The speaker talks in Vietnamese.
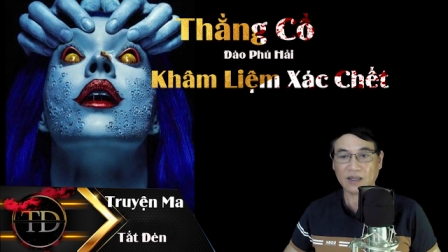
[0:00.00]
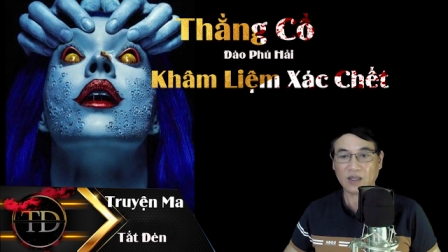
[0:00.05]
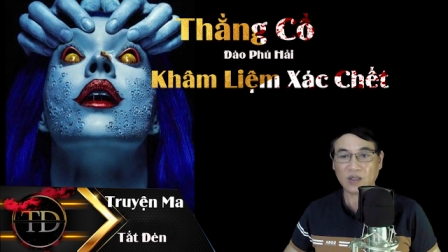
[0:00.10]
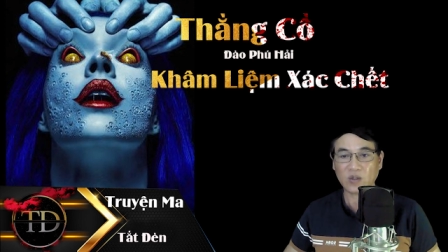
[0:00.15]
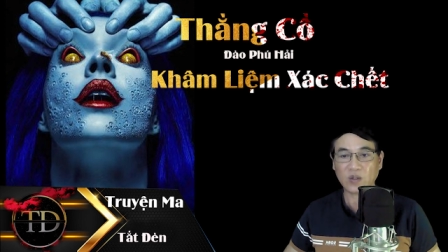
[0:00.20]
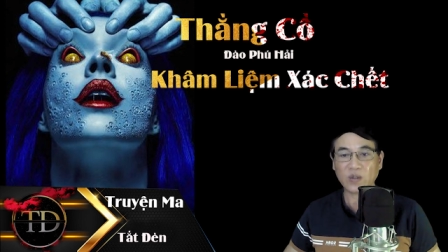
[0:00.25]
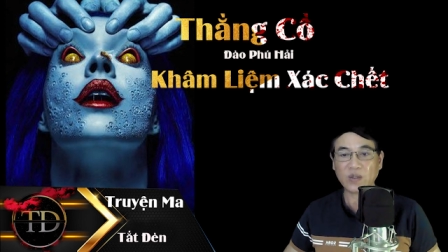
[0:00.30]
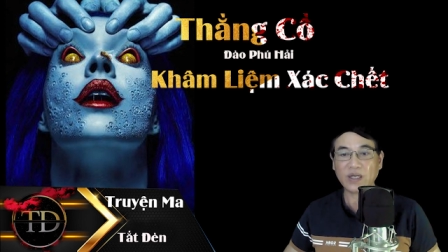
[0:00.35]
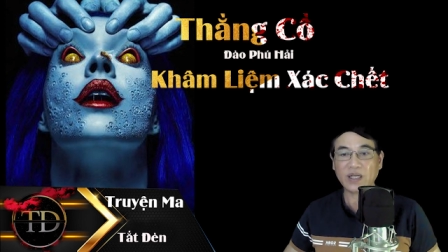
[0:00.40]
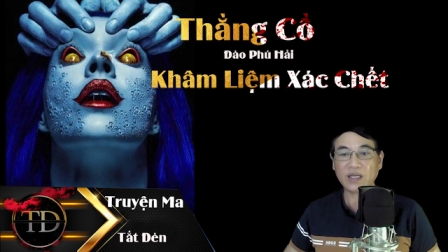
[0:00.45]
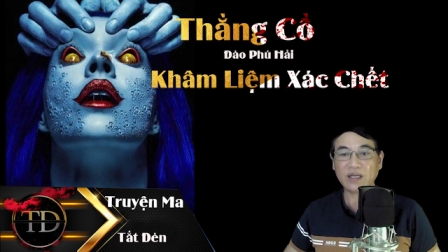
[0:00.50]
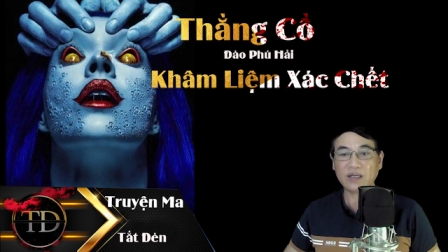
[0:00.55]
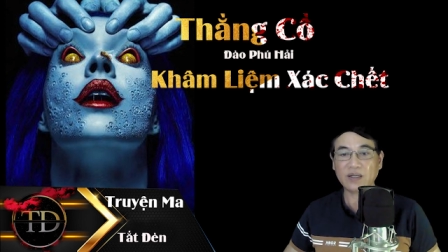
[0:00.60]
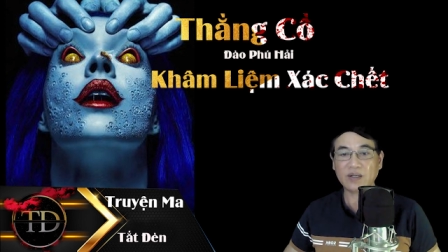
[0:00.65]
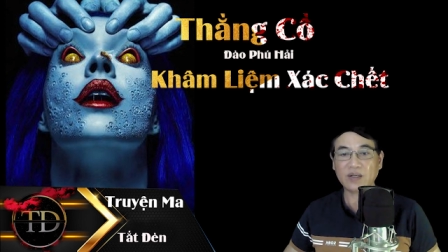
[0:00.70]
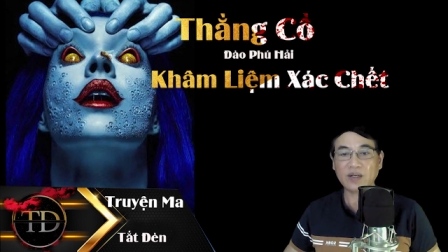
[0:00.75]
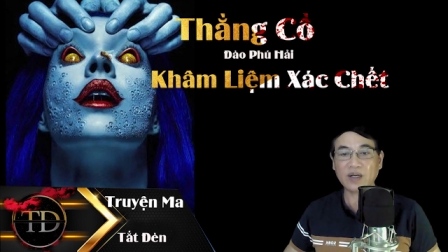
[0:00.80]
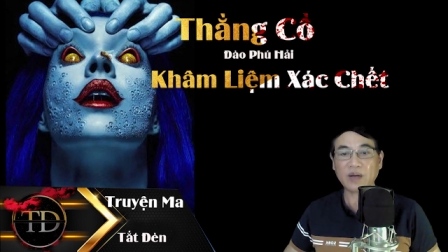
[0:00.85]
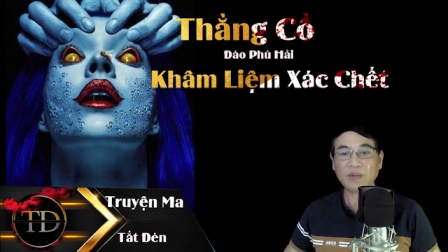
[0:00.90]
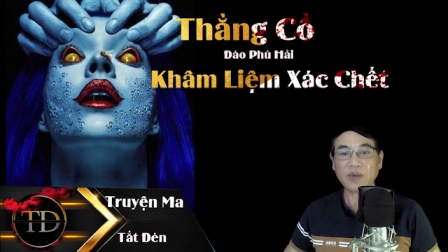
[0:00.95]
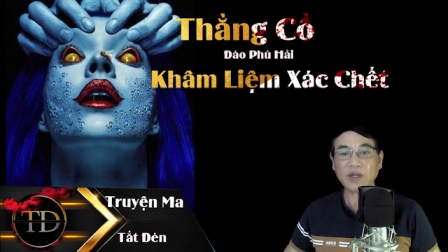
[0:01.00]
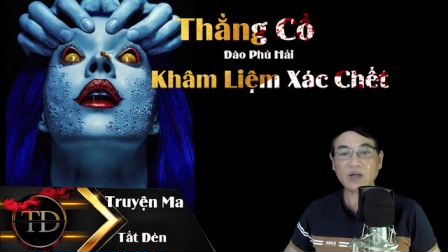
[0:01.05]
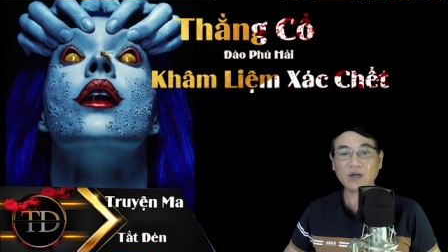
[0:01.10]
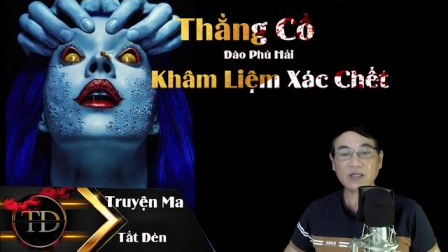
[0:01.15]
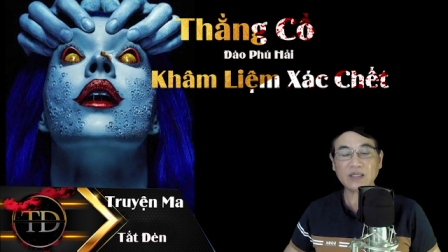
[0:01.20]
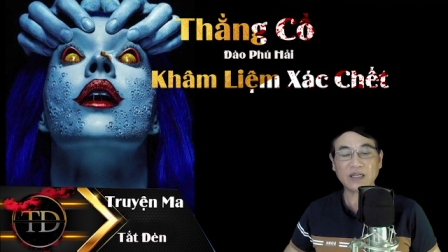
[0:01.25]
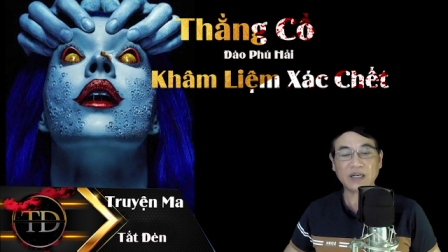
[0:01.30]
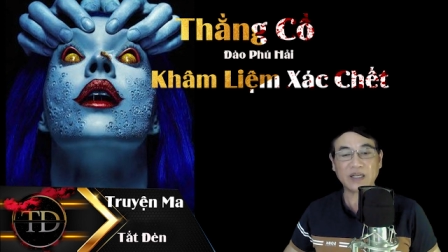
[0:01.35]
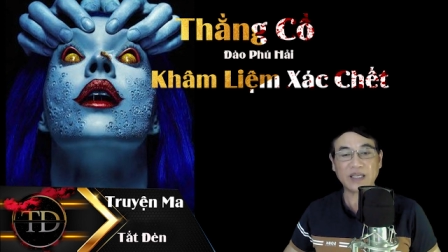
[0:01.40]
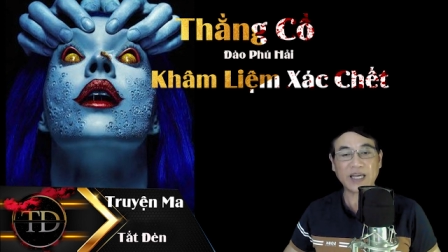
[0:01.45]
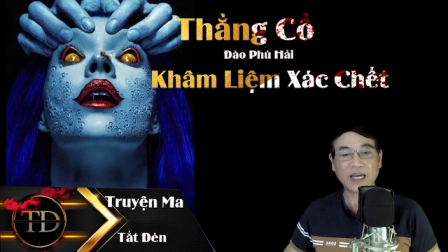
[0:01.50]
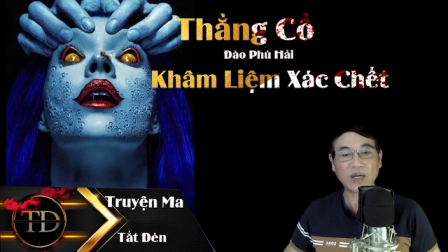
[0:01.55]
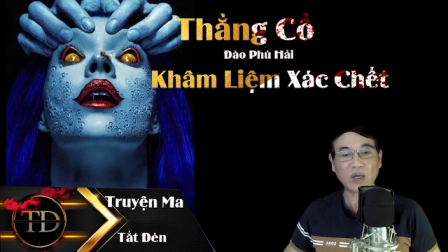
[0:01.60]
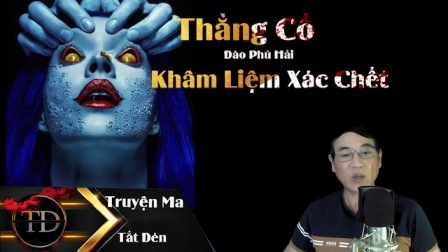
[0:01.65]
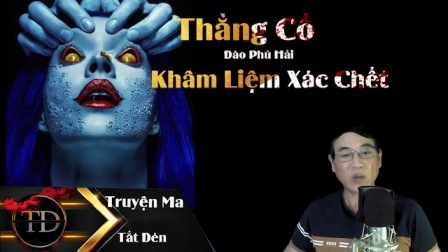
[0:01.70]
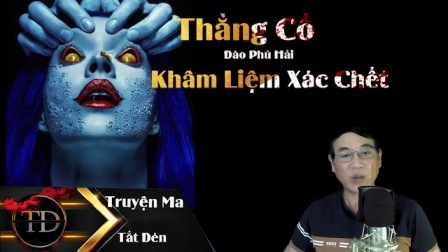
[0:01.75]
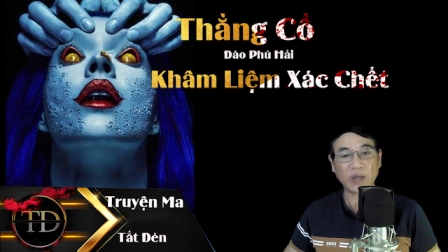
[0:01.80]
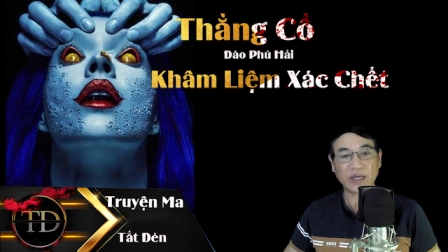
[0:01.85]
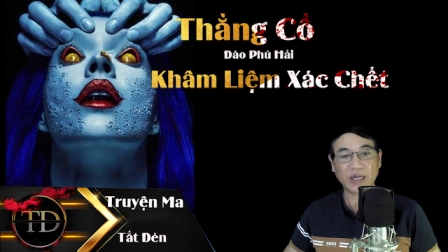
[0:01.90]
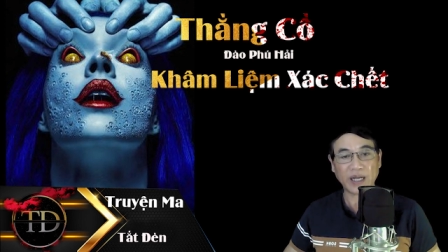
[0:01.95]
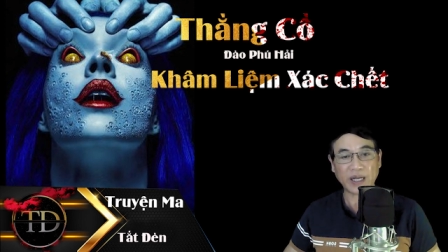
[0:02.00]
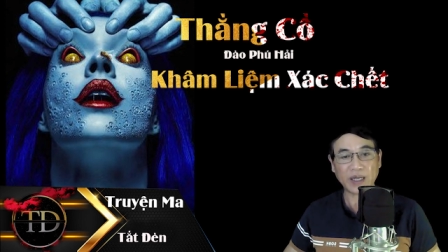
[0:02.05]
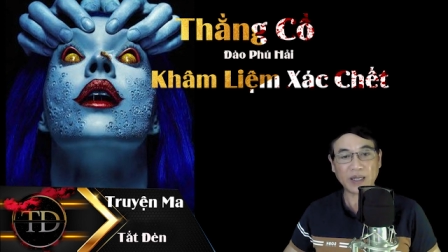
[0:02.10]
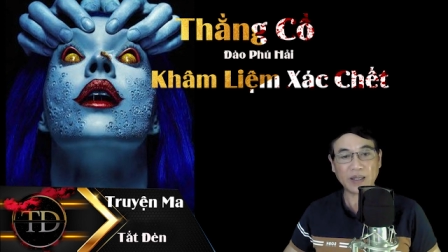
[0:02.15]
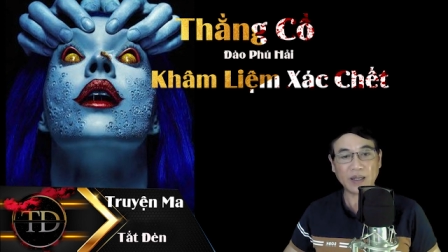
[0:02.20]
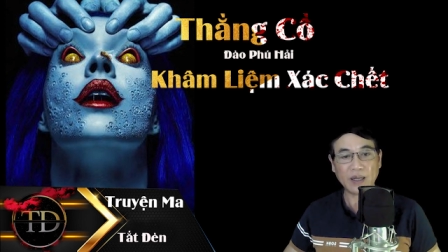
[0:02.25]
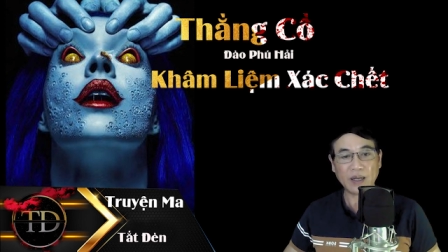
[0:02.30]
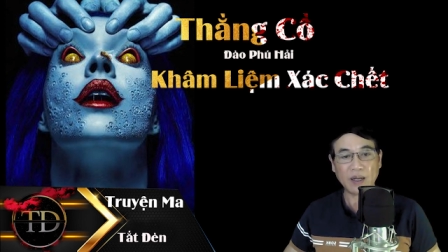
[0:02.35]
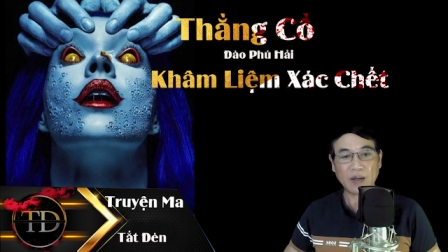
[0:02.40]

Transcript: Cho nên nó mới có thời gian ngồi đây